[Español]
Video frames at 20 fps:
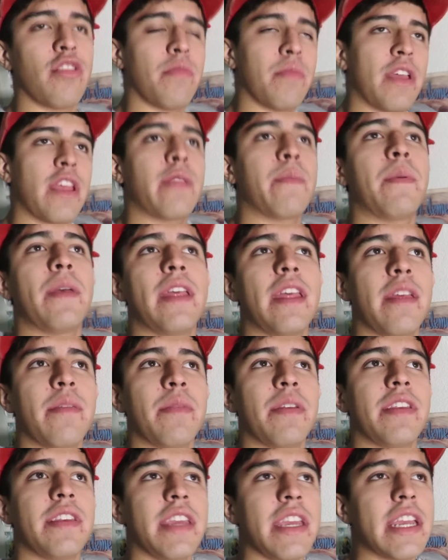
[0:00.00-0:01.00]
yo me despedí de
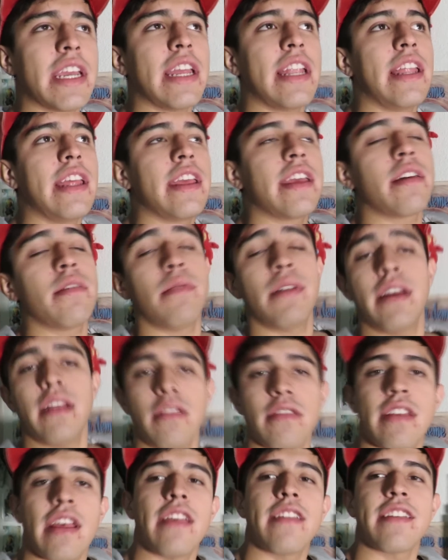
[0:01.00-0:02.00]
mi chica y le dije,
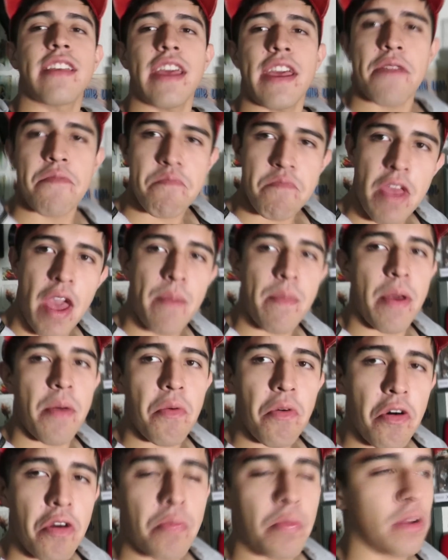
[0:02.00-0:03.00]
bueno, ¿sabes qué? Ya me
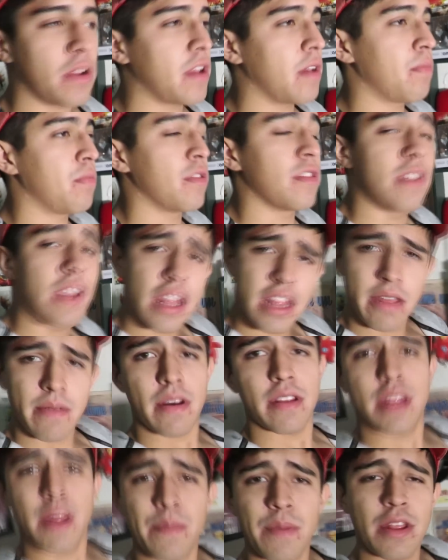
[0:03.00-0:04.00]
voy porque pues ya te
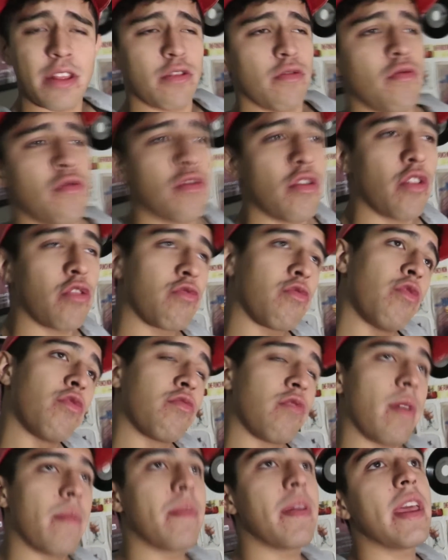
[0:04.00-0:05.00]
vas también tú, ¿no? Con
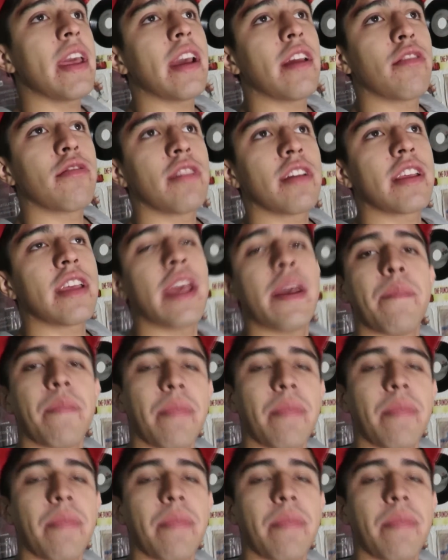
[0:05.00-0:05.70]
tu amiga y no sé qué.